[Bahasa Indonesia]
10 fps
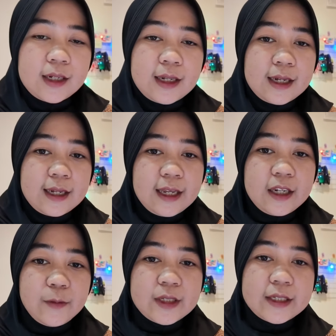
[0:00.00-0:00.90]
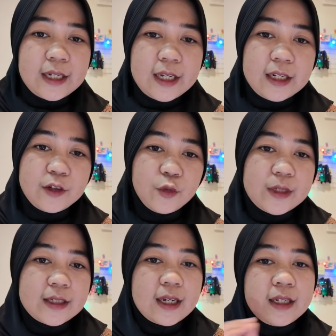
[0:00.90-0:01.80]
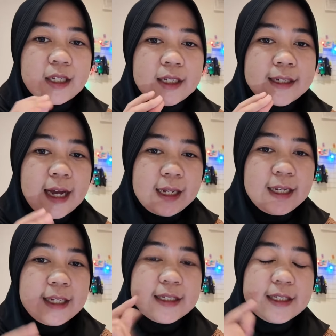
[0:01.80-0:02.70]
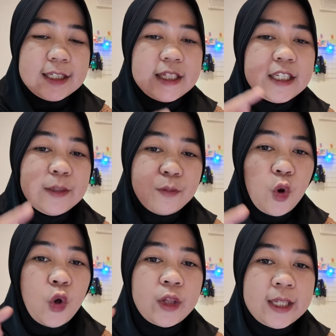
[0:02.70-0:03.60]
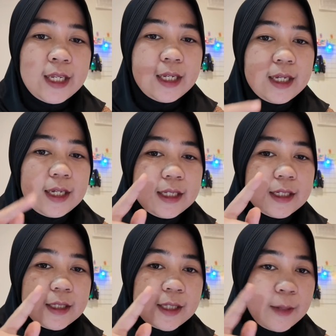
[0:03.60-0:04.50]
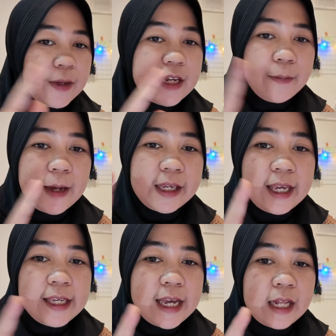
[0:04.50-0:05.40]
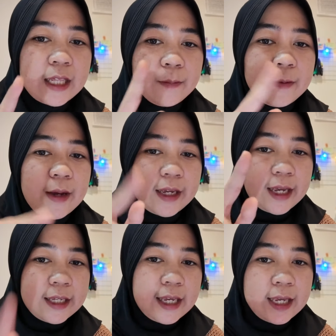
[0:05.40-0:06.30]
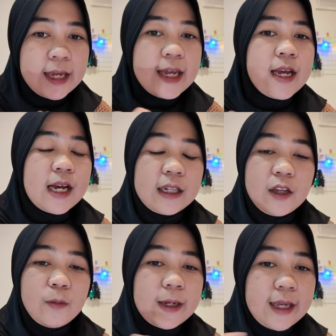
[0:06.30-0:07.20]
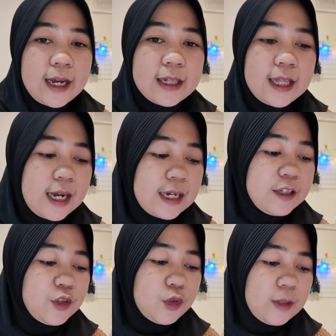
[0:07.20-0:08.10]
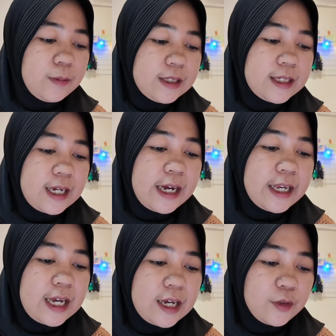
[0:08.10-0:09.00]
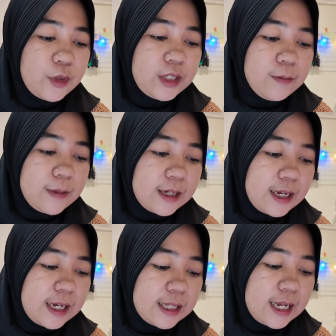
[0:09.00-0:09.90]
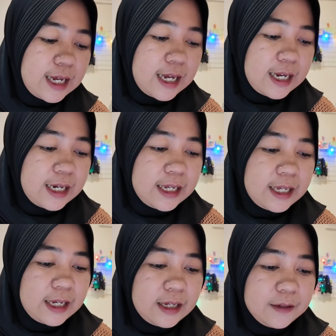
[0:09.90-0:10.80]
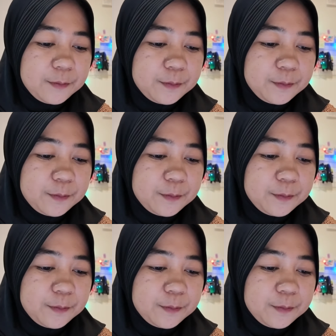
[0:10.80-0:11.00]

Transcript: Nah, kalian di pencarian itu bisa dicari Jimoti, tapi nggak pakai i ya, tapi pakai y. Atau pakai katakana juga bisa, kayak aku ini pakai katakana ya.